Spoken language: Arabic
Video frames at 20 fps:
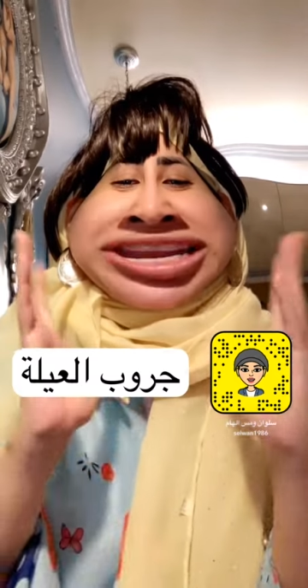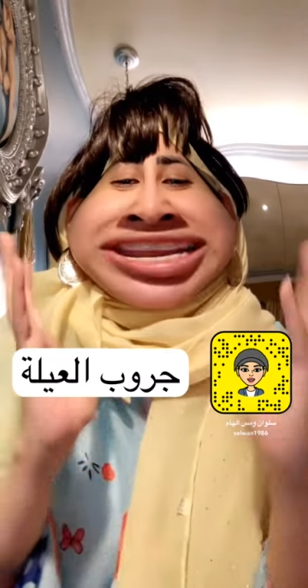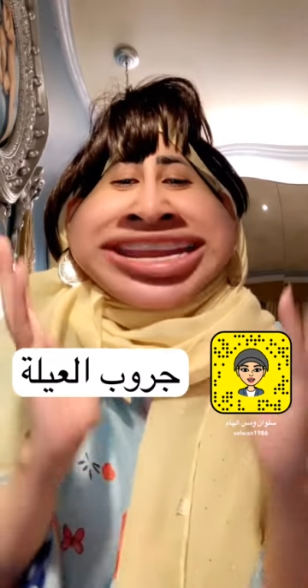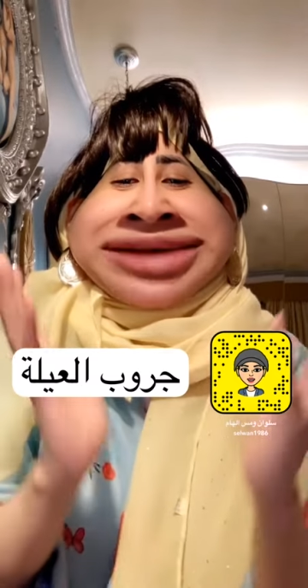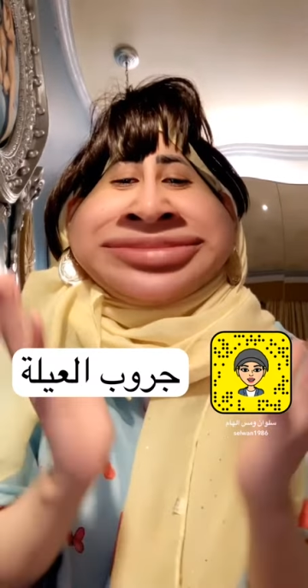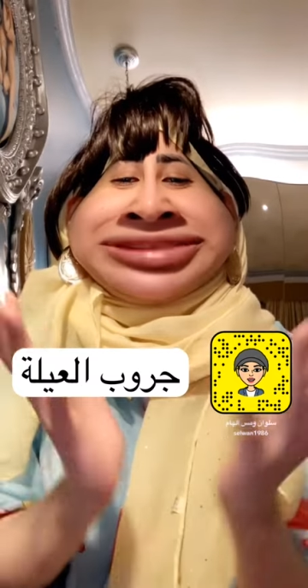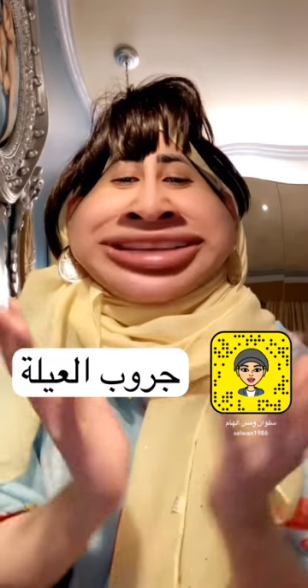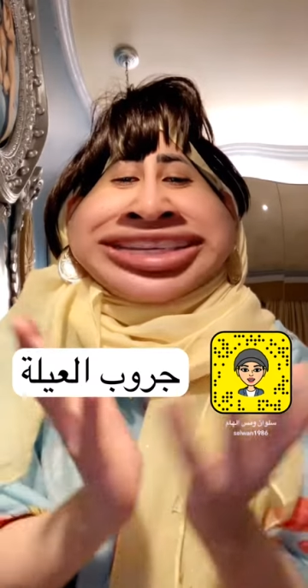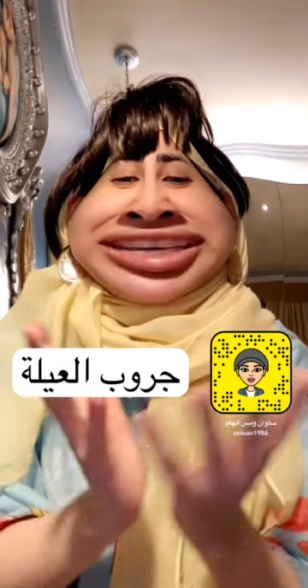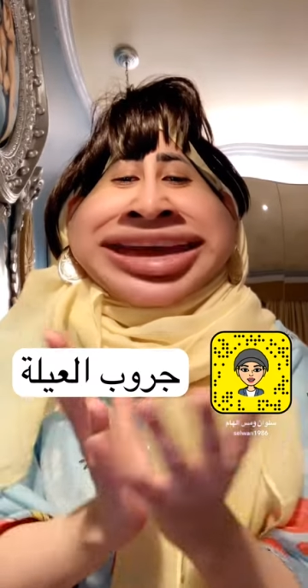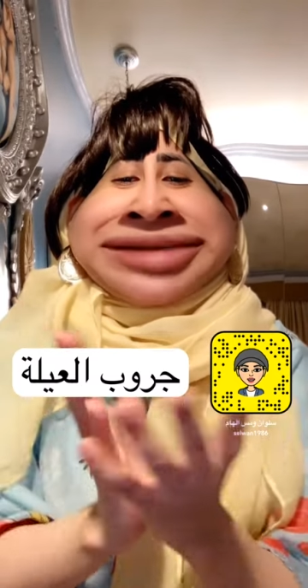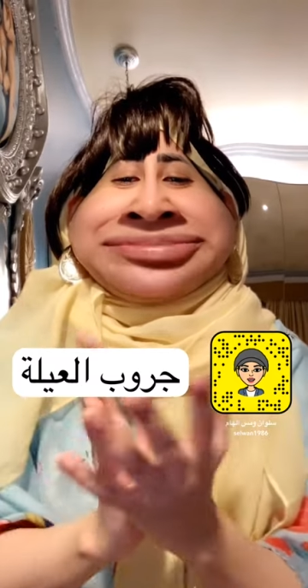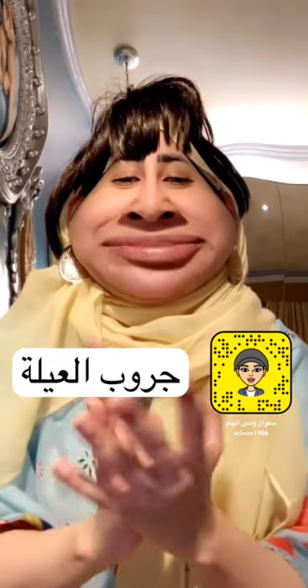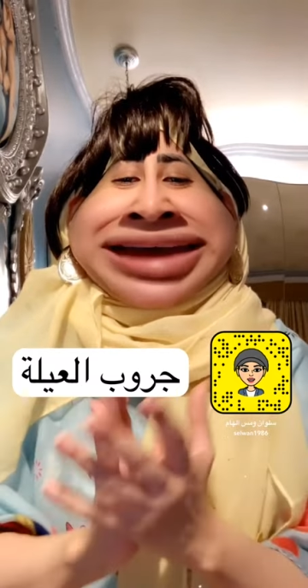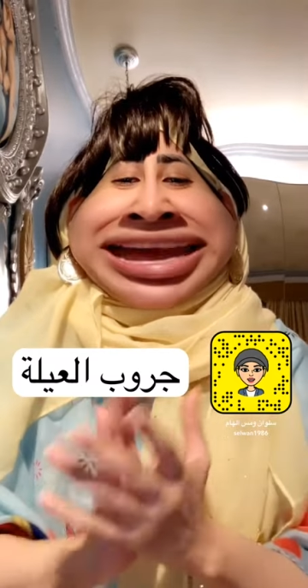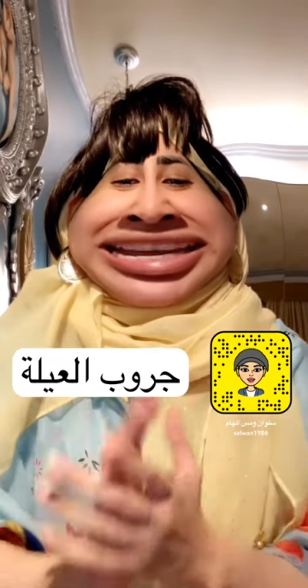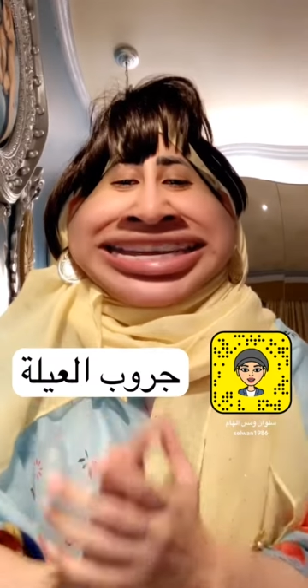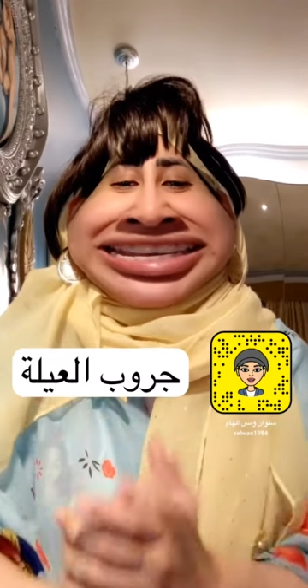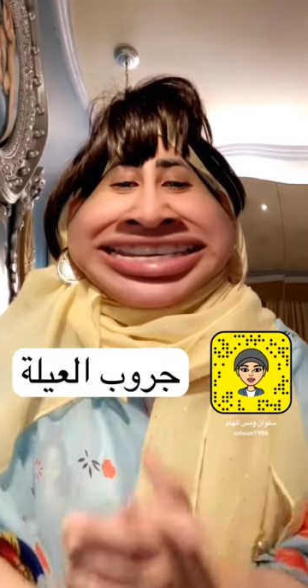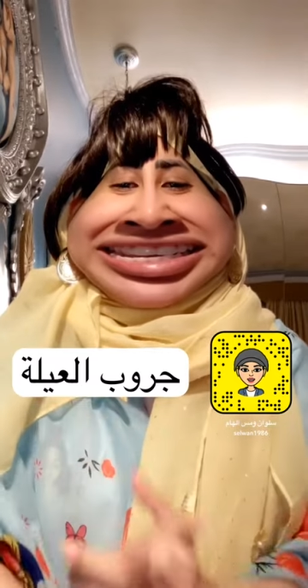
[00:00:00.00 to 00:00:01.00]

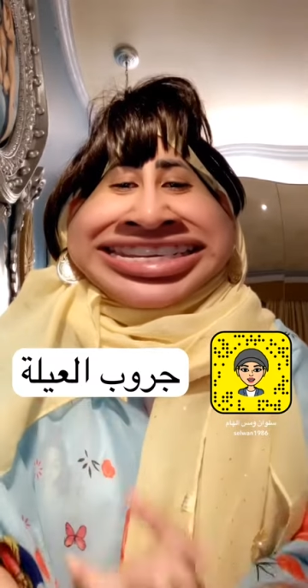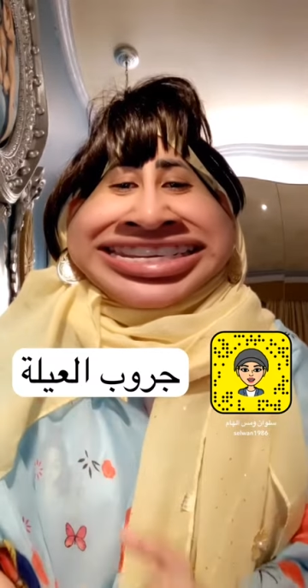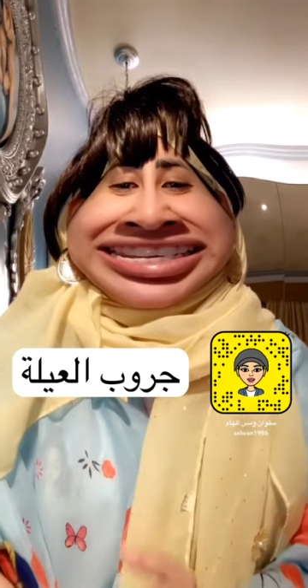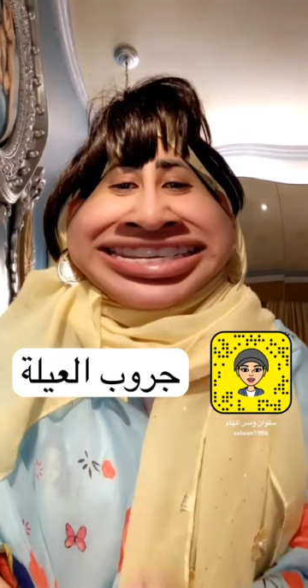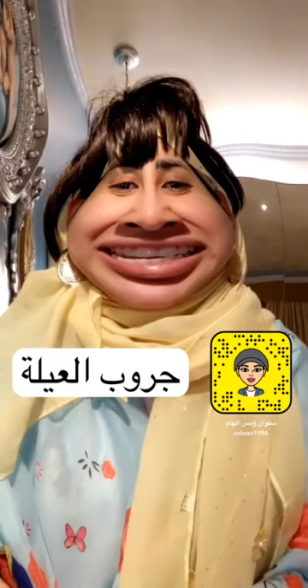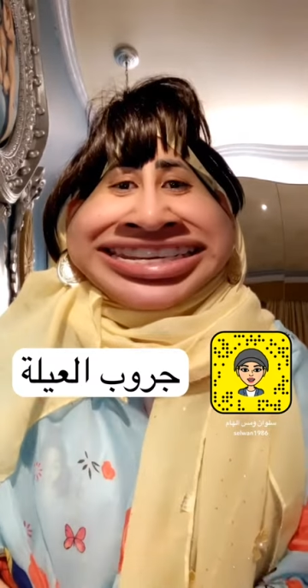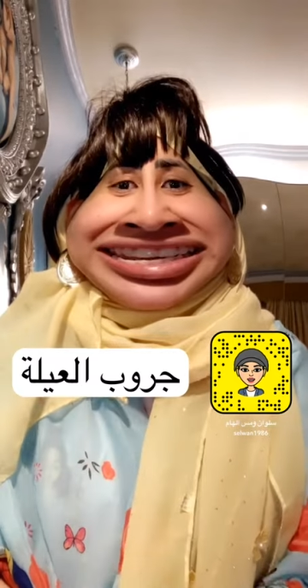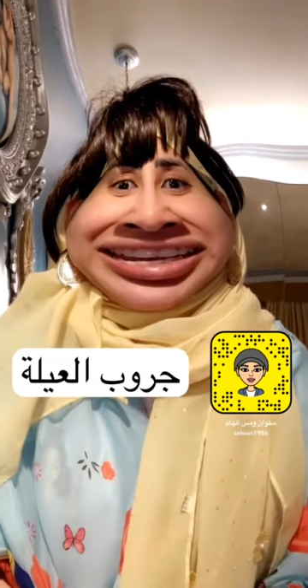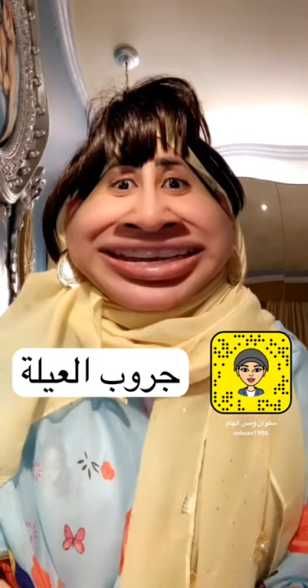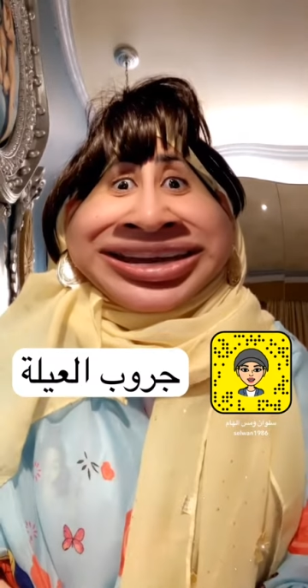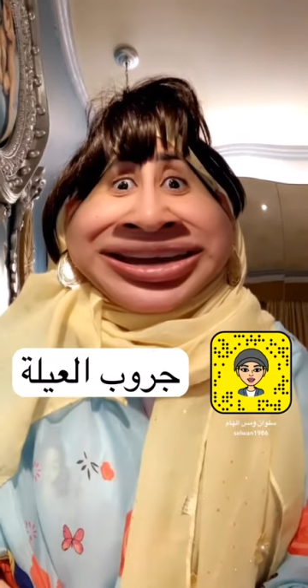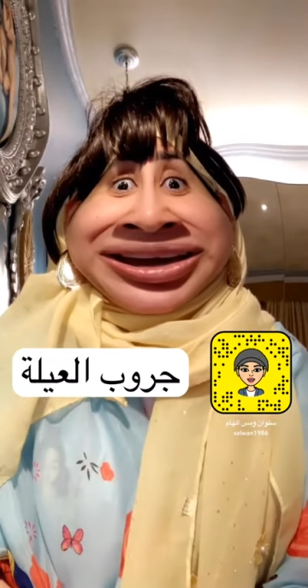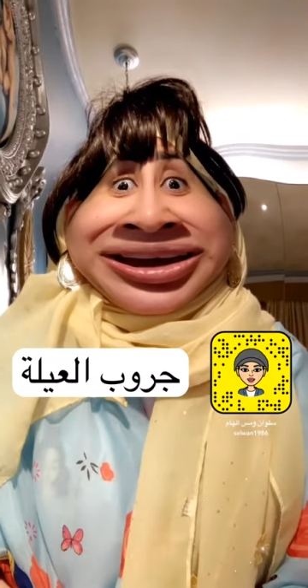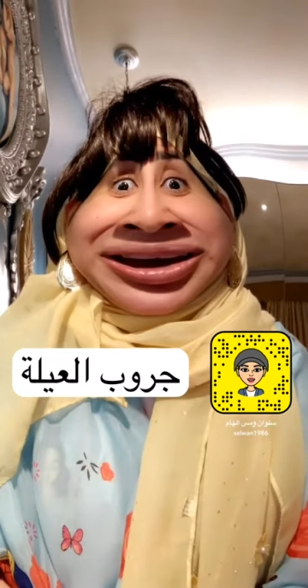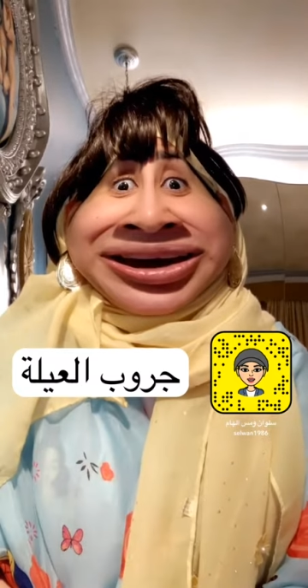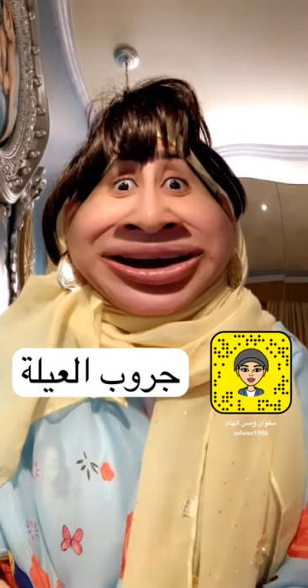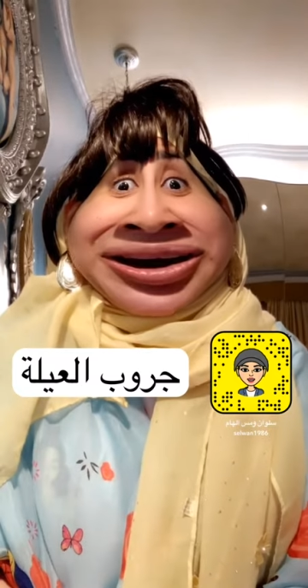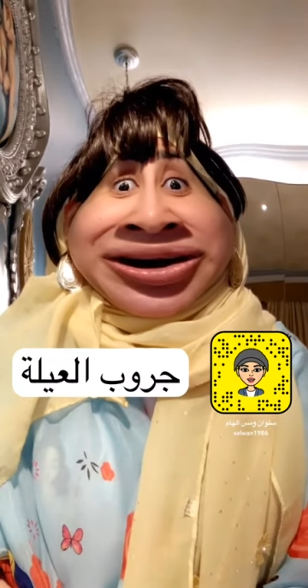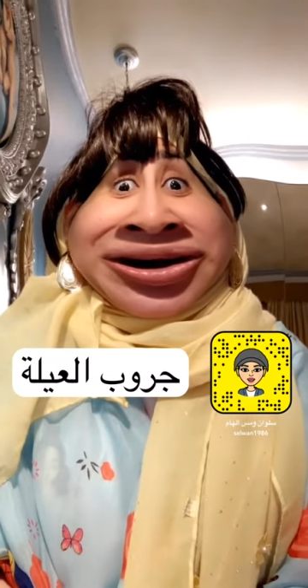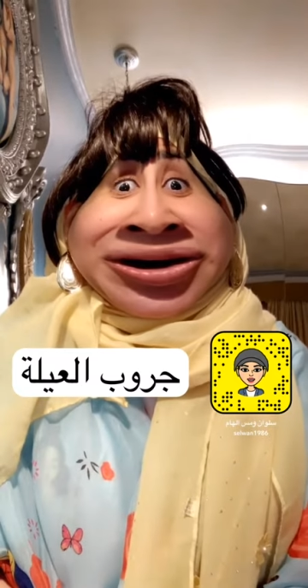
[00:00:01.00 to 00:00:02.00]
متجمعين
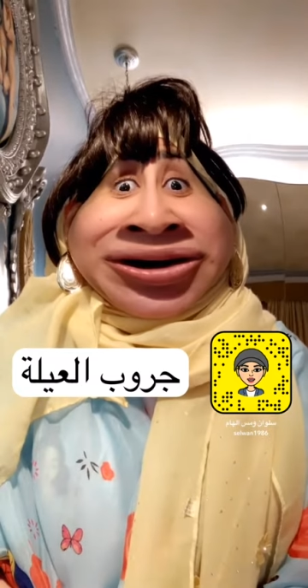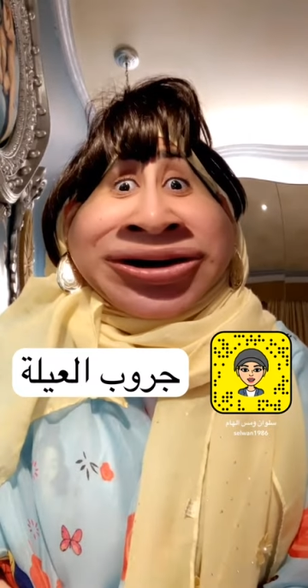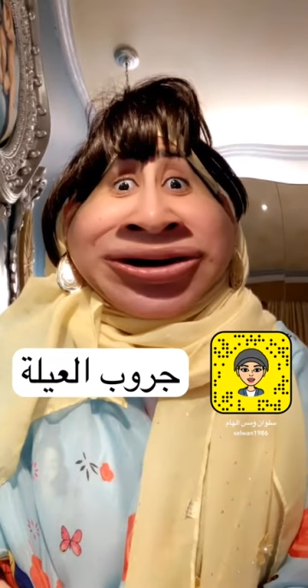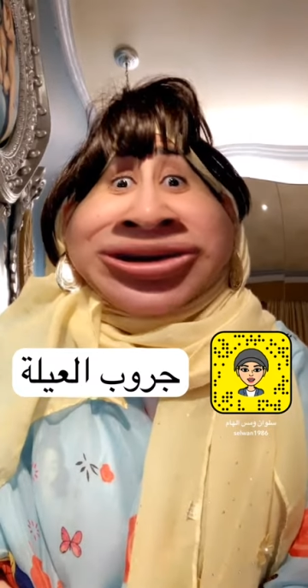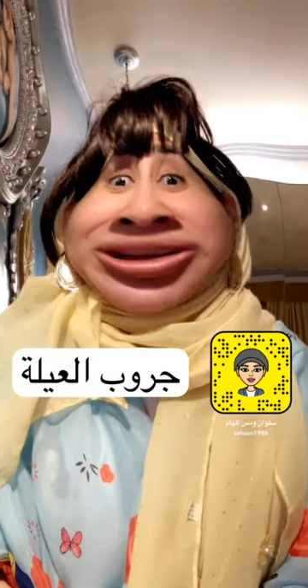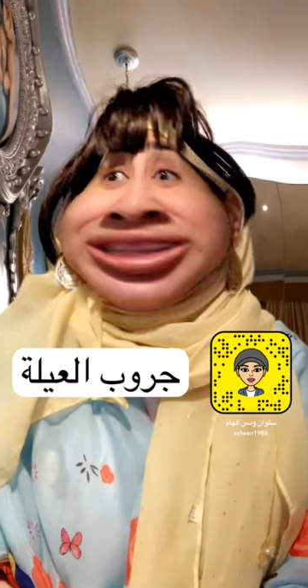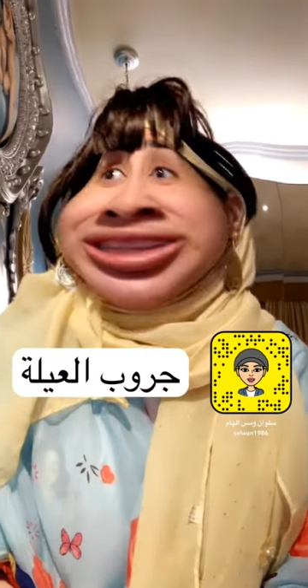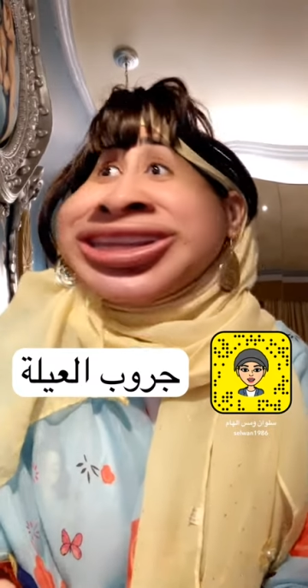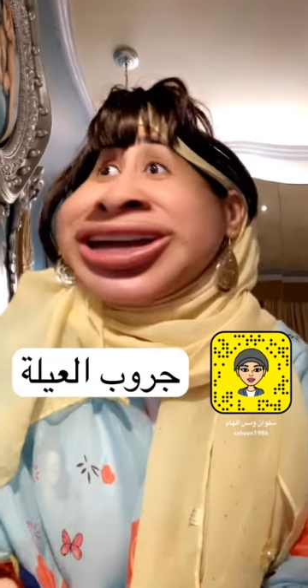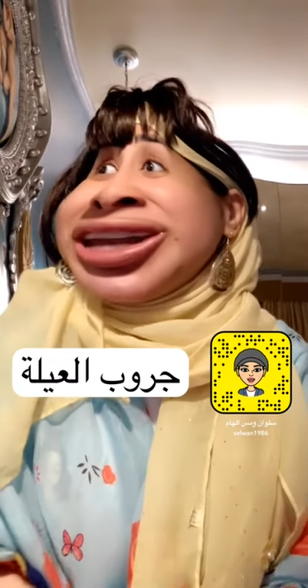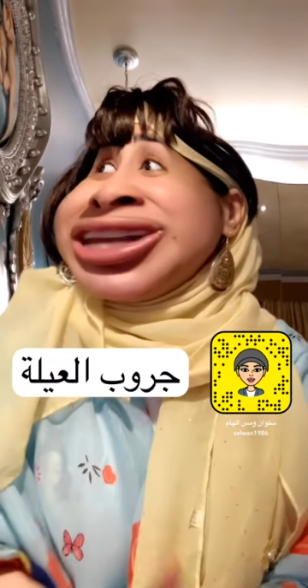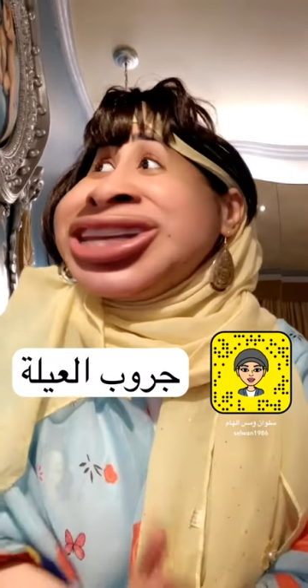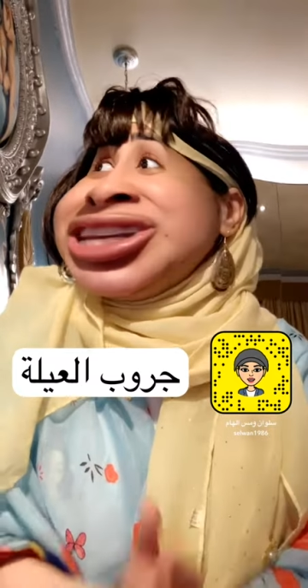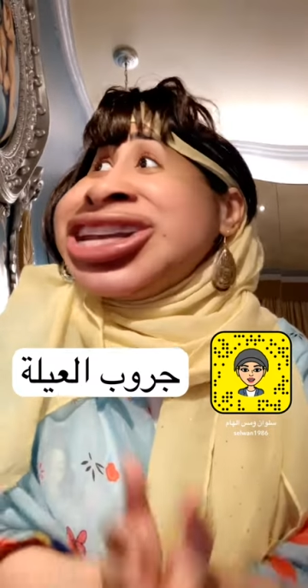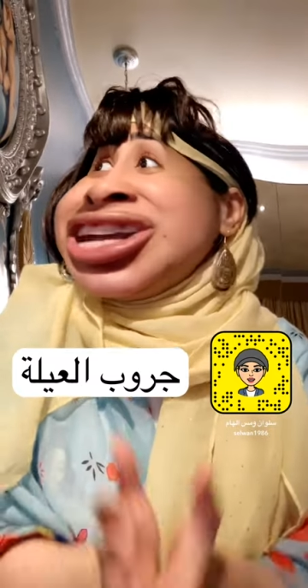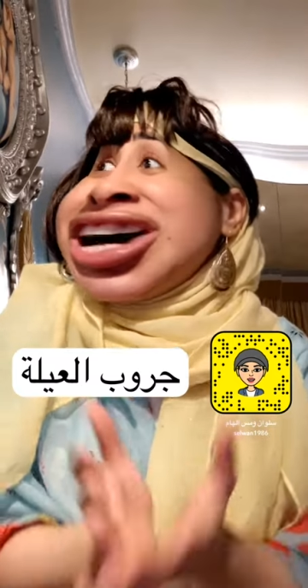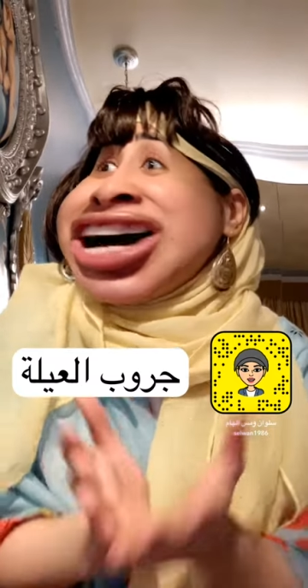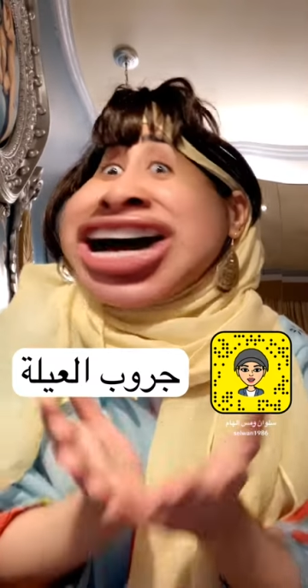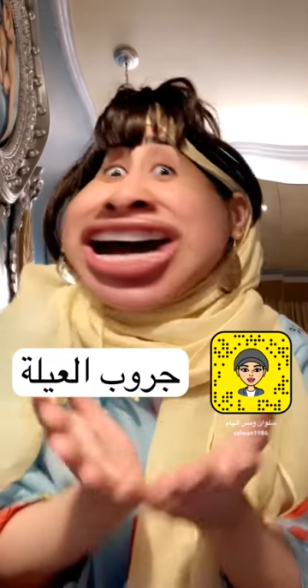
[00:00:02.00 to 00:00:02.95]
قلت الله